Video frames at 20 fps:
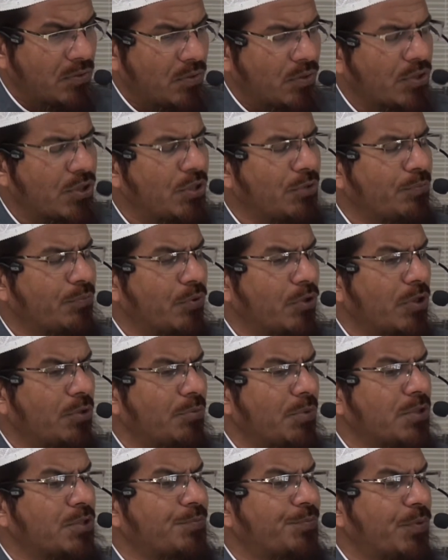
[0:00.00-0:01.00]
কঠিন
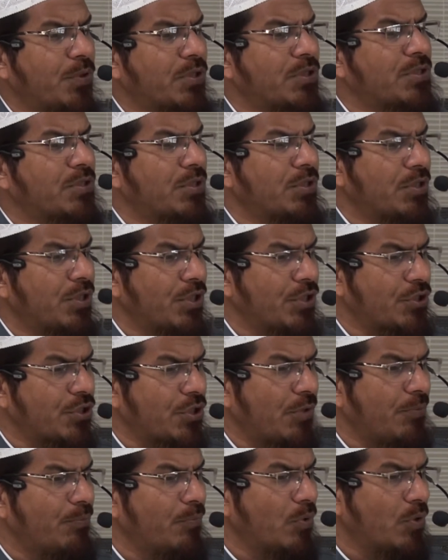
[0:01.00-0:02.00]
পরিবেশ পরিস্থিতির
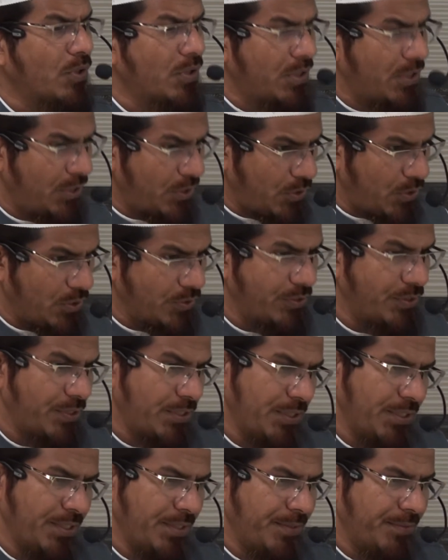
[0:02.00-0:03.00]
সম্মুখীন
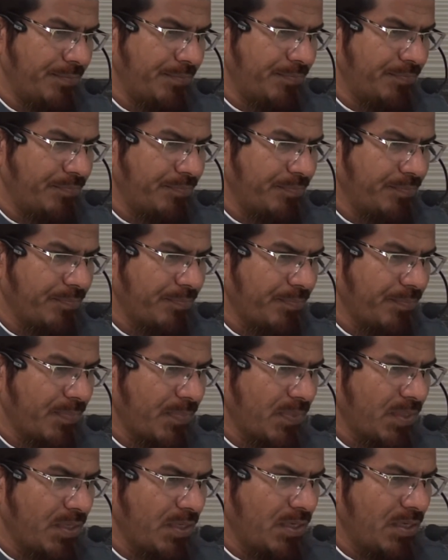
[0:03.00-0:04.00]
হচ্ছে
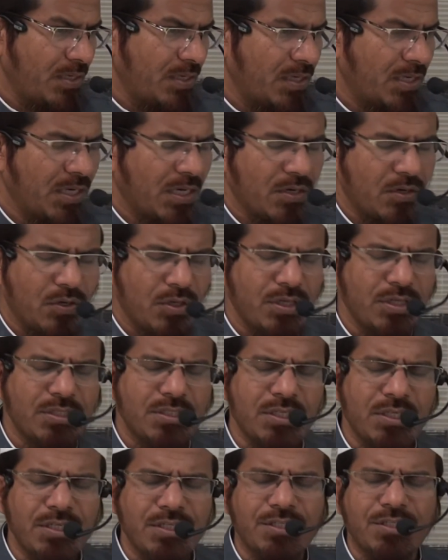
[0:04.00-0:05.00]
কারণ
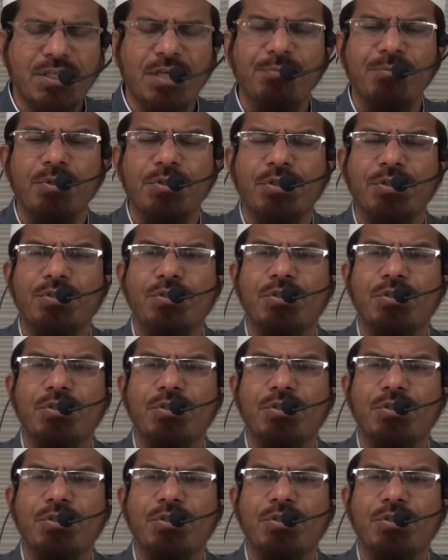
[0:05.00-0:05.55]
নিজের ইচ্ছামতো